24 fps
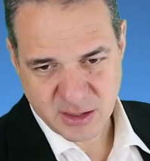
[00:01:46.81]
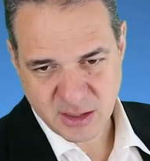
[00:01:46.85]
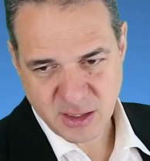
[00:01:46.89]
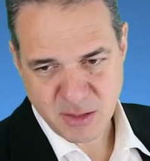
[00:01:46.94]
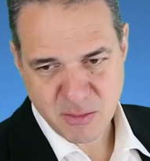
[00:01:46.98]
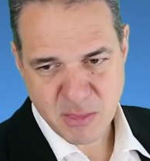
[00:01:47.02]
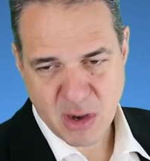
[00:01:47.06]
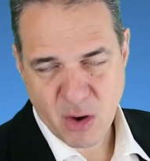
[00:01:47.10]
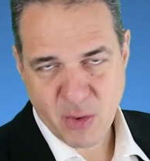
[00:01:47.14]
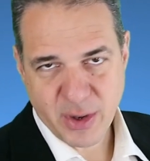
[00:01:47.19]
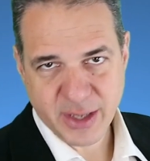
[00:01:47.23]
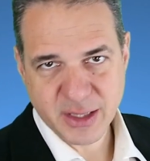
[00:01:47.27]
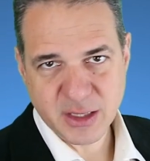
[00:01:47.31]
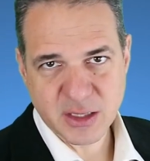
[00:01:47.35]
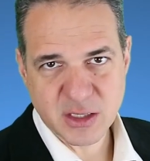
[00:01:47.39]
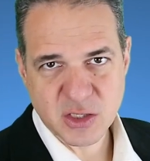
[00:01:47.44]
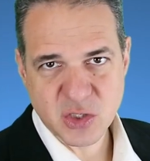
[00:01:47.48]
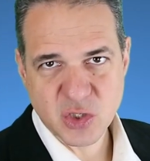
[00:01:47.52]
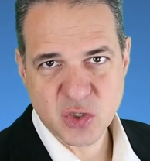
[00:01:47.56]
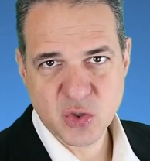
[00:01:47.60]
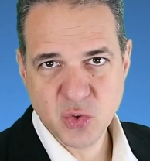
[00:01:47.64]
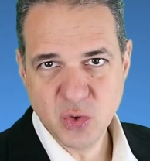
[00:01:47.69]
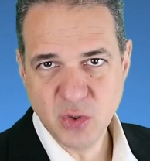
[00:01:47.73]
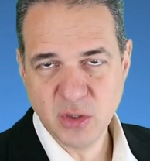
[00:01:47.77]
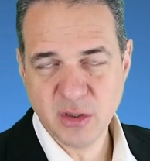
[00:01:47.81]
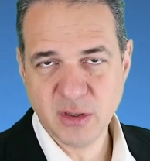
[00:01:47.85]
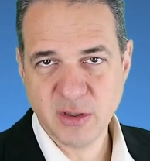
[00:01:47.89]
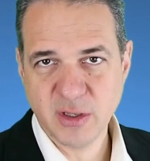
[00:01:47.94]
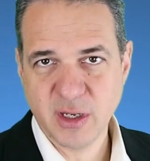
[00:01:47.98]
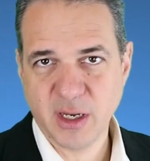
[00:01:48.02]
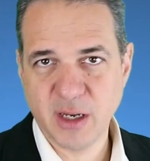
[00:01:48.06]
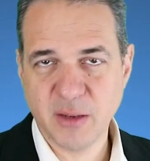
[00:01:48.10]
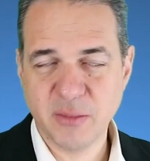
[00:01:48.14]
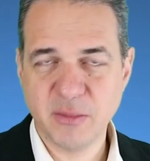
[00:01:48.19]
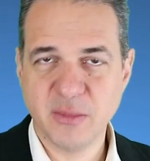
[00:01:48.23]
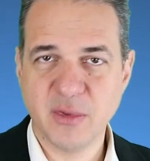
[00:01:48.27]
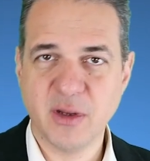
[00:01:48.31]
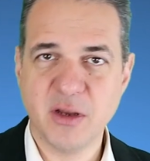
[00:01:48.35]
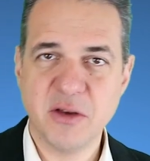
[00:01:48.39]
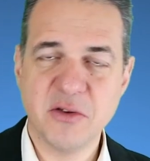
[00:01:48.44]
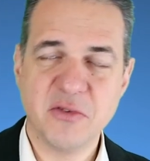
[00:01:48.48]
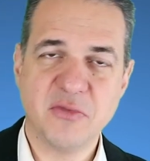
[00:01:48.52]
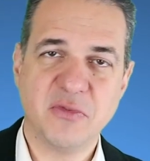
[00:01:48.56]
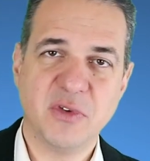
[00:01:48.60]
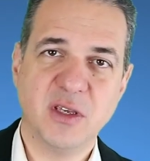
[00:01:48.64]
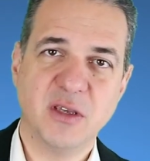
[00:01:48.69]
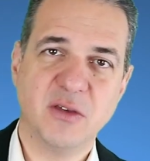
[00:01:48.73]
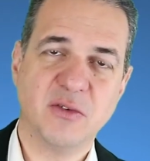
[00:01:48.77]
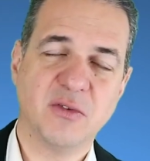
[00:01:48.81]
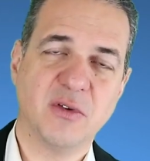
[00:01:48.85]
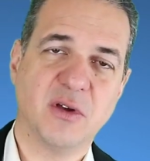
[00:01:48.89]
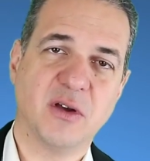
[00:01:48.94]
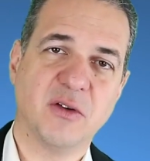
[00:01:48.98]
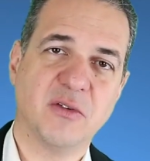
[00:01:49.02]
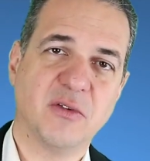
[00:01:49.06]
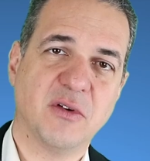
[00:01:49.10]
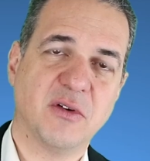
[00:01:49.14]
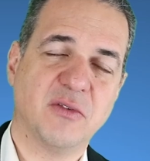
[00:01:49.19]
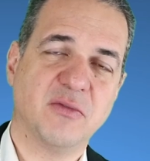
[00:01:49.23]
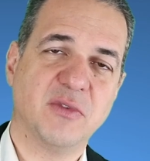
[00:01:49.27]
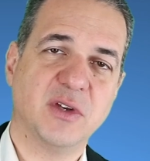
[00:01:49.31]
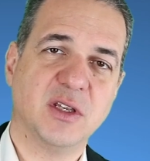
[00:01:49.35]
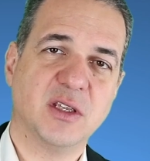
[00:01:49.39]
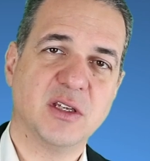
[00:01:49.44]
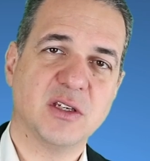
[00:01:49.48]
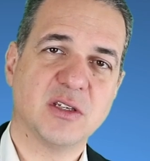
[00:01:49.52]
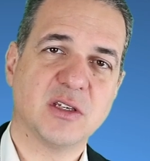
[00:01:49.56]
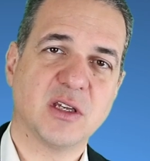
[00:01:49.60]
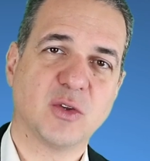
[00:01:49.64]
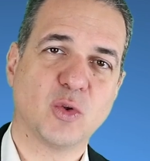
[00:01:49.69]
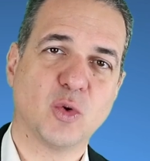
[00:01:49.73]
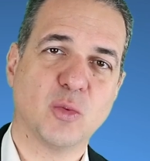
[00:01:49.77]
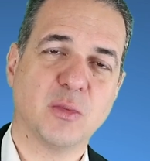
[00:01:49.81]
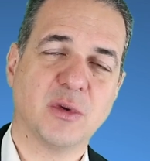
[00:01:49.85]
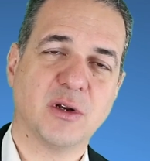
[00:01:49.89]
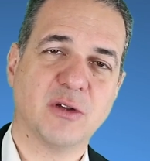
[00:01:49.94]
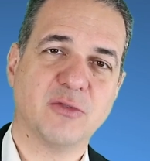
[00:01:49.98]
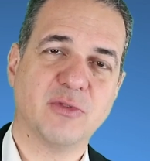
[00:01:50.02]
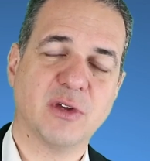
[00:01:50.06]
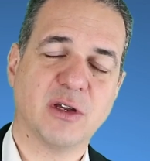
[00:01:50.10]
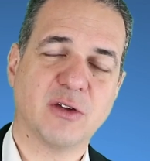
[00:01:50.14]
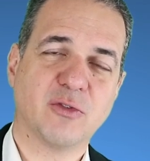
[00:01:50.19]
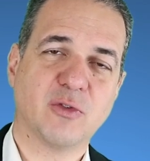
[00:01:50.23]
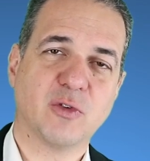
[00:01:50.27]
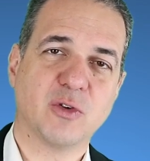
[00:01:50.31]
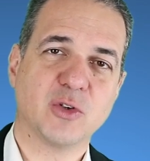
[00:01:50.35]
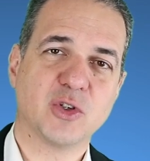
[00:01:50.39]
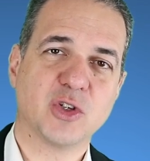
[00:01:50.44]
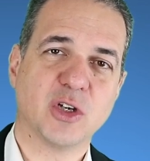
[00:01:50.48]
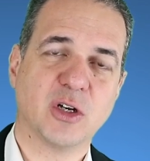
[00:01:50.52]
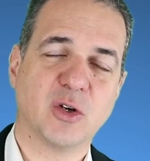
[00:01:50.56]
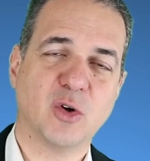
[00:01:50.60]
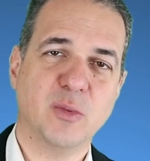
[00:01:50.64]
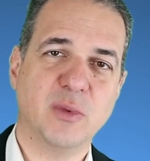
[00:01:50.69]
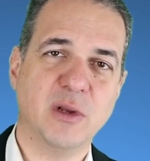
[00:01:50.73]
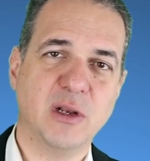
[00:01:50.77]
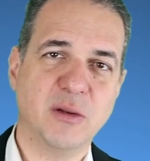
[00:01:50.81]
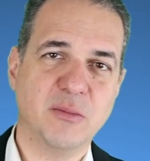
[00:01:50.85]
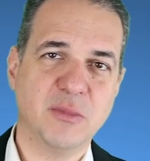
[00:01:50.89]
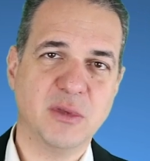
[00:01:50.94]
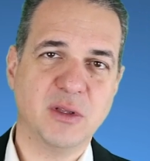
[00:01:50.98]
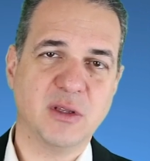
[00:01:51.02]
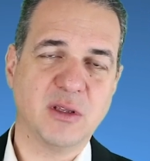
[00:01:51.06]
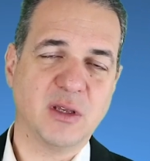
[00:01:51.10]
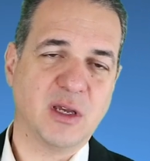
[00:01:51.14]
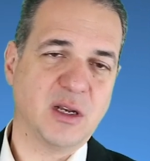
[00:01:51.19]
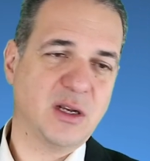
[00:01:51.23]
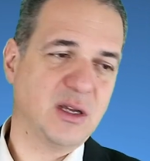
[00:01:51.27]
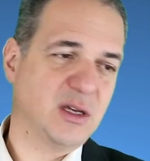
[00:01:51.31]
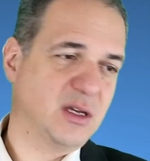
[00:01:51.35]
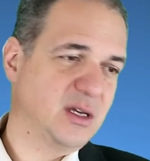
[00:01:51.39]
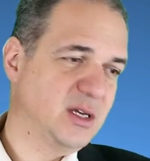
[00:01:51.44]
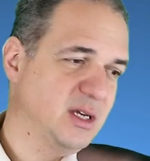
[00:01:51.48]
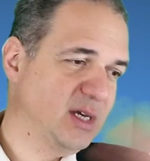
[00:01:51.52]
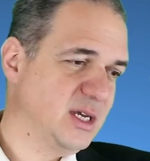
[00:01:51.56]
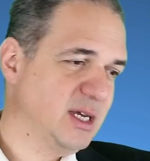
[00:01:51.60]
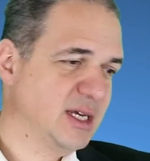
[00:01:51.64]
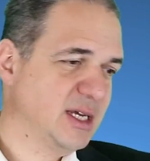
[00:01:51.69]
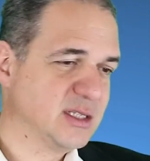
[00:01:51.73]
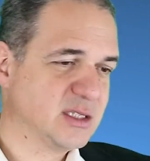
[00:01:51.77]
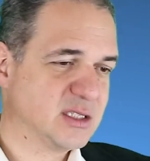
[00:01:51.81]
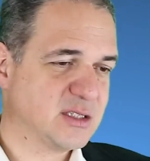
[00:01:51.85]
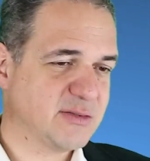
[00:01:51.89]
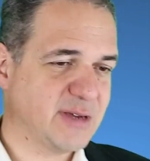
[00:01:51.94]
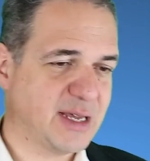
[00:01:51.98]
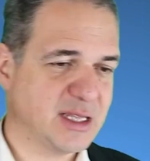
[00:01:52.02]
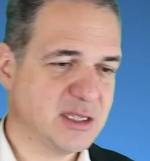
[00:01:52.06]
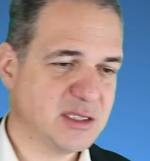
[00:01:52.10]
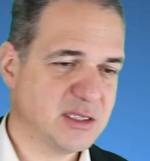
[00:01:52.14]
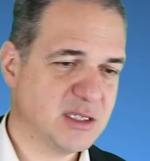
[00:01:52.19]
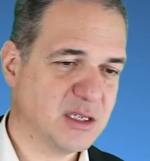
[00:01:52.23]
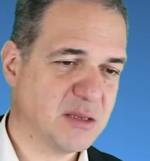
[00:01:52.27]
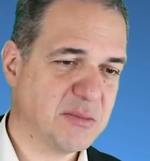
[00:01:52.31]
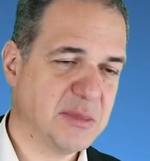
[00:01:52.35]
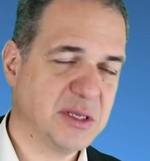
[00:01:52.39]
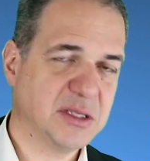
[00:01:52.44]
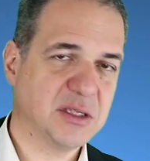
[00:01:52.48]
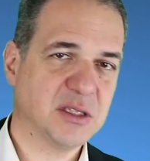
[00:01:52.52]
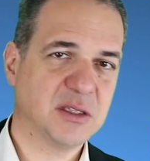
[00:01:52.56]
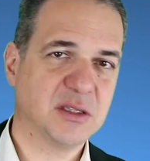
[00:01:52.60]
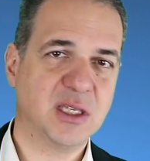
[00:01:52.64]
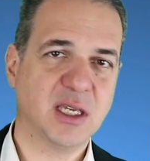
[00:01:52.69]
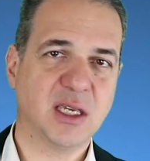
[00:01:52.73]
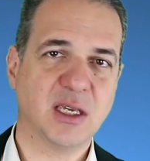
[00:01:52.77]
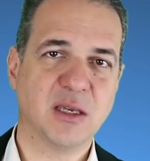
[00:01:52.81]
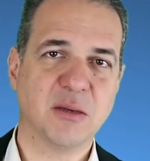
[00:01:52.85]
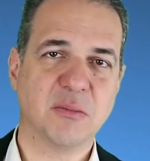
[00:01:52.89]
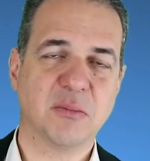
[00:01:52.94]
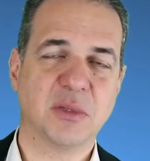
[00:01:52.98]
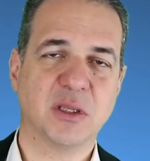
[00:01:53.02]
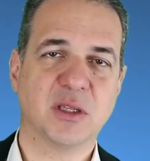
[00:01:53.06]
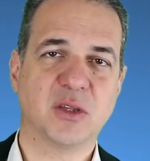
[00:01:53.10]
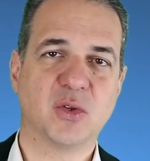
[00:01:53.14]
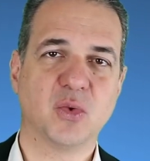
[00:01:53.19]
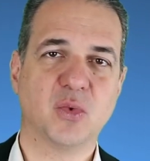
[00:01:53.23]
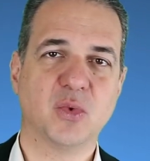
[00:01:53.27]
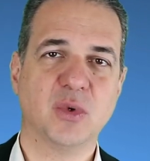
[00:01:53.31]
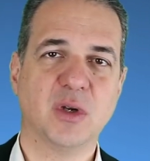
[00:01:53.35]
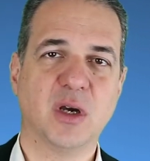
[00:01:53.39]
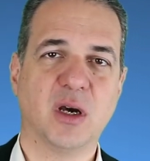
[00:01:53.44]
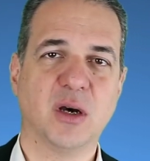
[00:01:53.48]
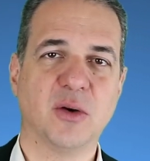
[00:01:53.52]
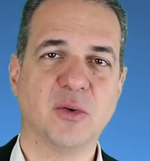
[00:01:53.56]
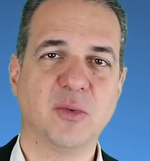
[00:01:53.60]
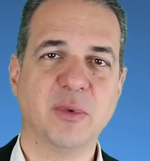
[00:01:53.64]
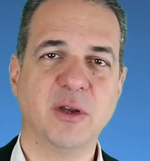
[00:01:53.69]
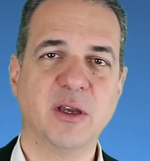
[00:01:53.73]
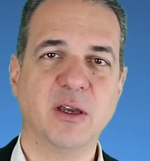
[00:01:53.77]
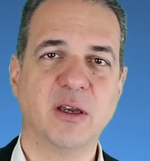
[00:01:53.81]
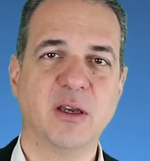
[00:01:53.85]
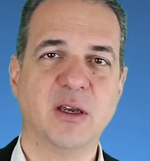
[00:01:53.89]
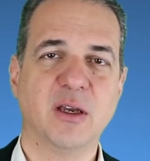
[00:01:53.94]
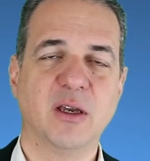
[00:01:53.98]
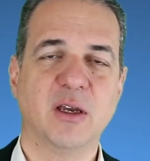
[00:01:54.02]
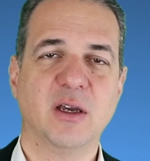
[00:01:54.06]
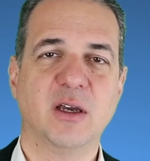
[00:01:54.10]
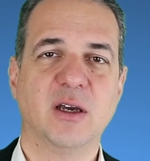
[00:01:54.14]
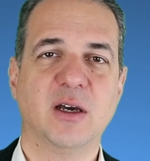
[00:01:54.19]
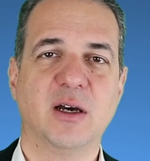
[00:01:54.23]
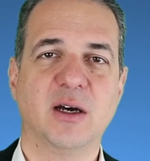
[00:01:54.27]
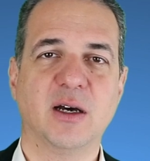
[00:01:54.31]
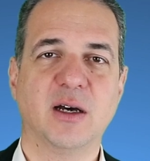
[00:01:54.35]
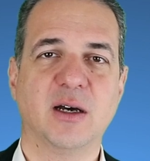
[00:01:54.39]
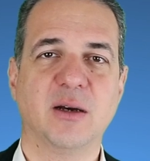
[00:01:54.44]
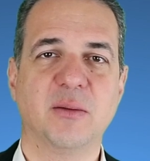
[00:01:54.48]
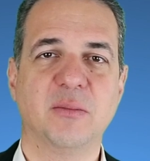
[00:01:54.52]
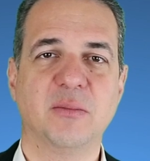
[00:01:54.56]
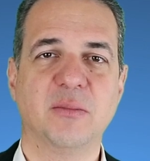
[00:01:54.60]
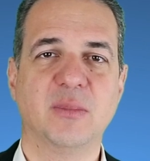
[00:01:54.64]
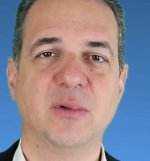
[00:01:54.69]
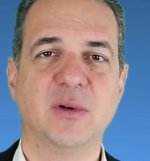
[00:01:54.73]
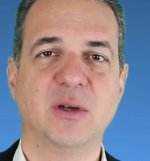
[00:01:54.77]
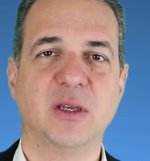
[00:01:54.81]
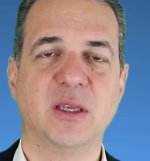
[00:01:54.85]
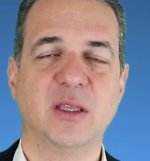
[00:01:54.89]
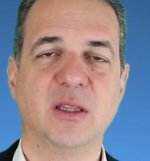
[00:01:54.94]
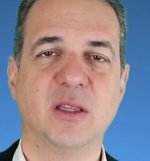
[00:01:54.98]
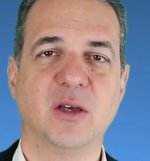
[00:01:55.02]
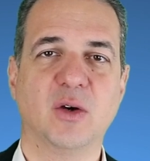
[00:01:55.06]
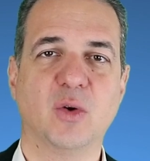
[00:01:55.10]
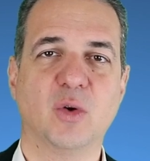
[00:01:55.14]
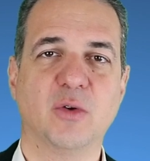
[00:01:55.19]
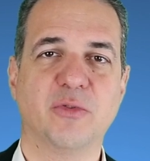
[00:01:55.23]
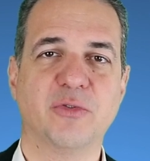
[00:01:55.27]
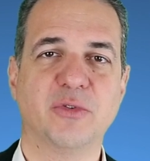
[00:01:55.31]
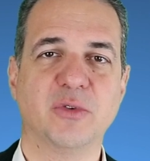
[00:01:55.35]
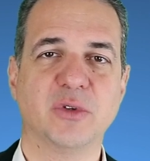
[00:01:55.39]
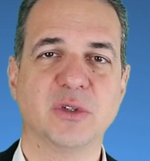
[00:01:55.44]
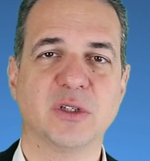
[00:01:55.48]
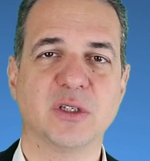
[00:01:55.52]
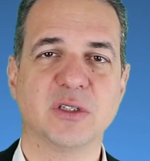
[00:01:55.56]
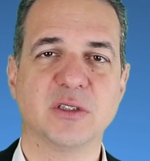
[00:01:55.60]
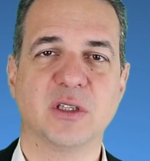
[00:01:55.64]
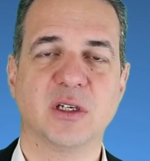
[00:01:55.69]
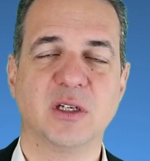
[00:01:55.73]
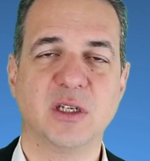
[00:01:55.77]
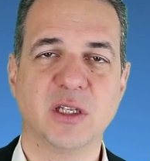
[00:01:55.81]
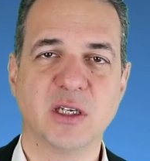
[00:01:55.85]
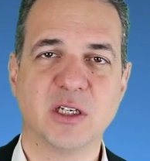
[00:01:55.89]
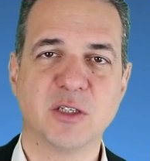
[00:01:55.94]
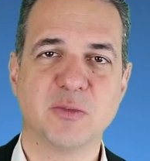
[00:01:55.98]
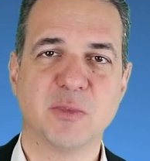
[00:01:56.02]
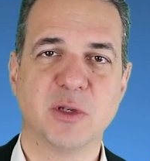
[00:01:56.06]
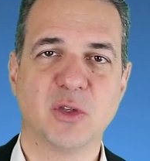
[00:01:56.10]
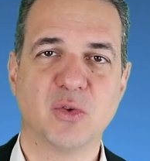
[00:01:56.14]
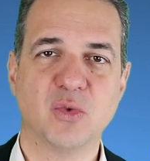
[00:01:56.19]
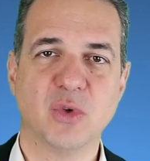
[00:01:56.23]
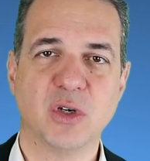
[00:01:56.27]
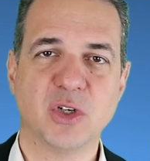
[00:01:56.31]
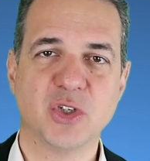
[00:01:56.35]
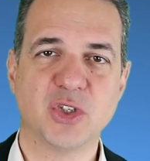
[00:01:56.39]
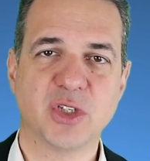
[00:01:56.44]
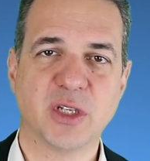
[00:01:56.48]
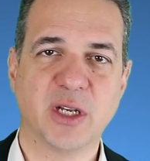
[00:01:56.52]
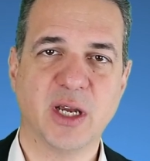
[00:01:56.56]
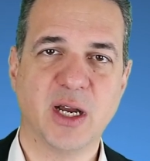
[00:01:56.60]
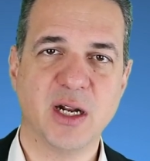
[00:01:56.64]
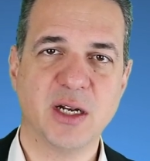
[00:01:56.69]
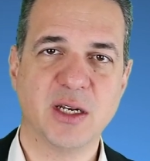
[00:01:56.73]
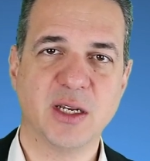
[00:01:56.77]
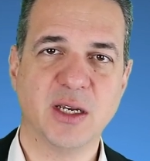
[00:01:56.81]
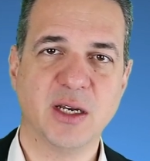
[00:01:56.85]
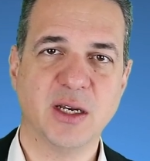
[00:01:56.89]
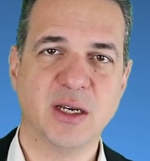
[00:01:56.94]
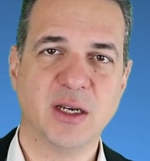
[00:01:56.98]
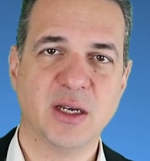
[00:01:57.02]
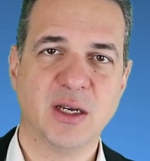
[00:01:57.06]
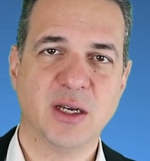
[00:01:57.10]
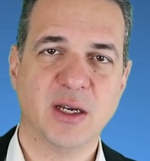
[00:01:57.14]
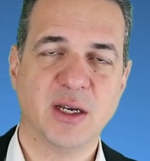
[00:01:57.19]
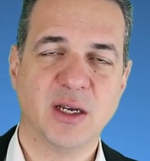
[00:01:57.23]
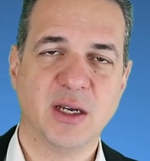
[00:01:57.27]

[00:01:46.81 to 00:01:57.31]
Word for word: die mauern das zu, ähm, wie, äh, wie das Atomkraftwerk von Tschernobyl mit einer 20 Meter dicken Betonhaube, ähm, in der Hoffnung, dass da nichts mehr durchstrahlt, ja.